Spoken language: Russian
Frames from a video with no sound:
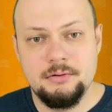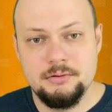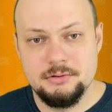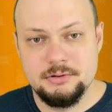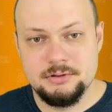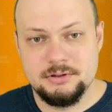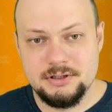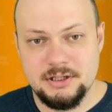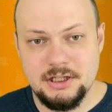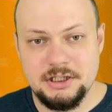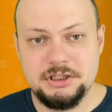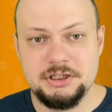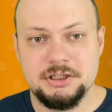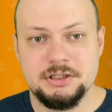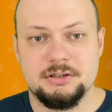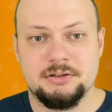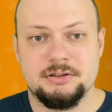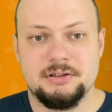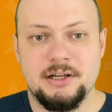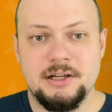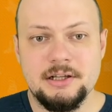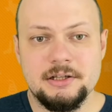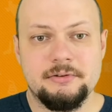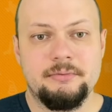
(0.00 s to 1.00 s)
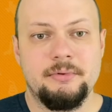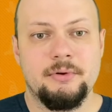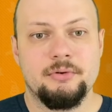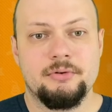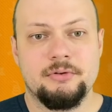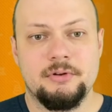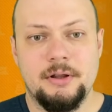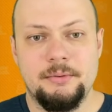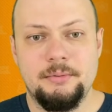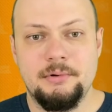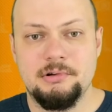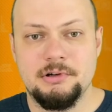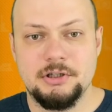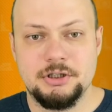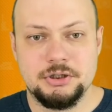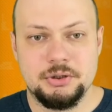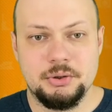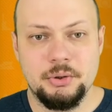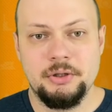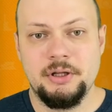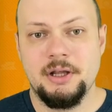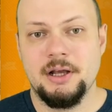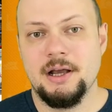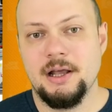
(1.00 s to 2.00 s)
значит, следствие установило,
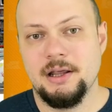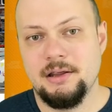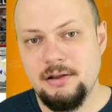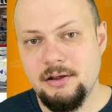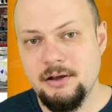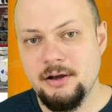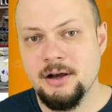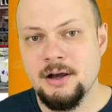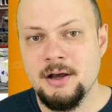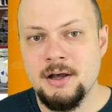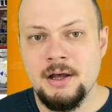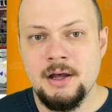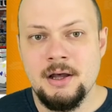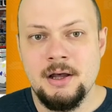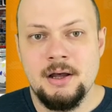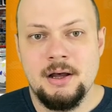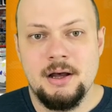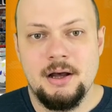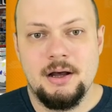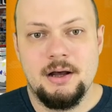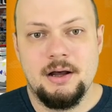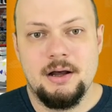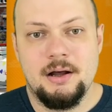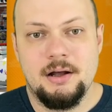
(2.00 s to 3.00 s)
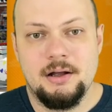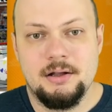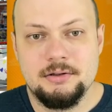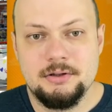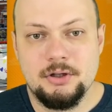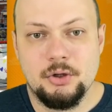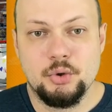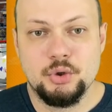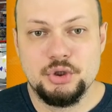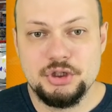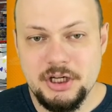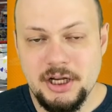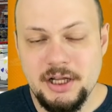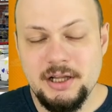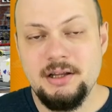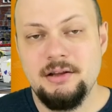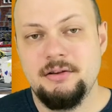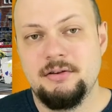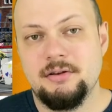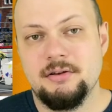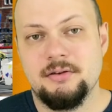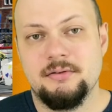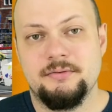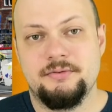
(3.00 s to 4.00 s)
что никаких э,
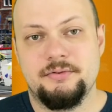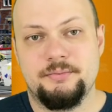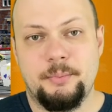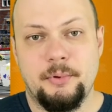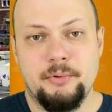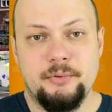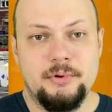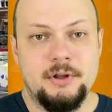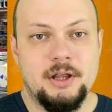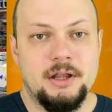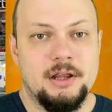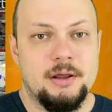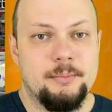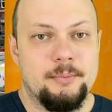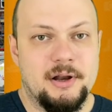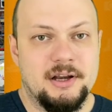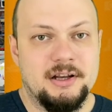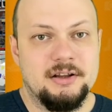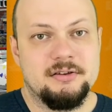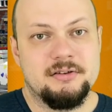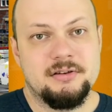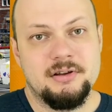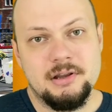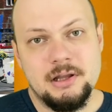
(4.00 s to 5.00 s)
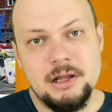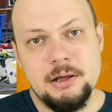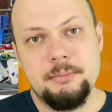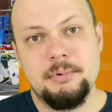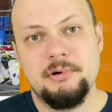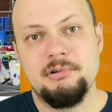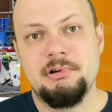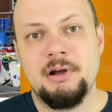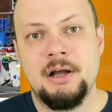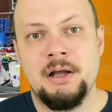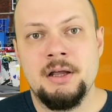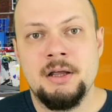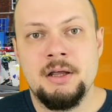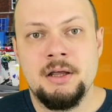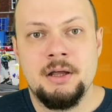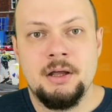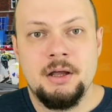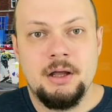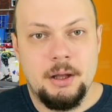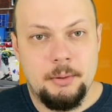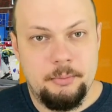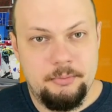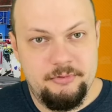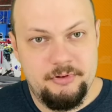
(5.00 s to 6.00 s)
нарушений в поведении полиции не было,
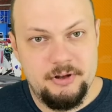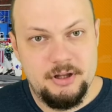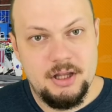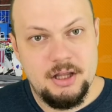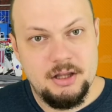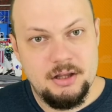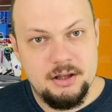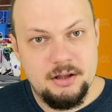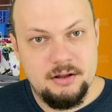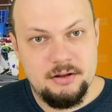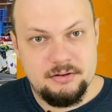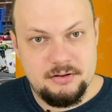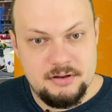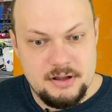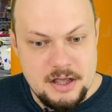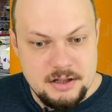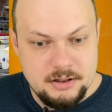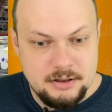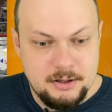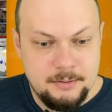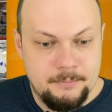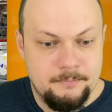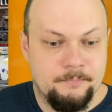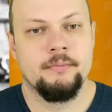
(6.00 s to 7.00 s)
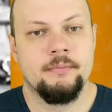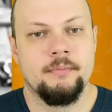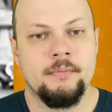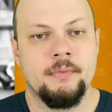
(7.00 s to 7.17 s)
обвинения сняты.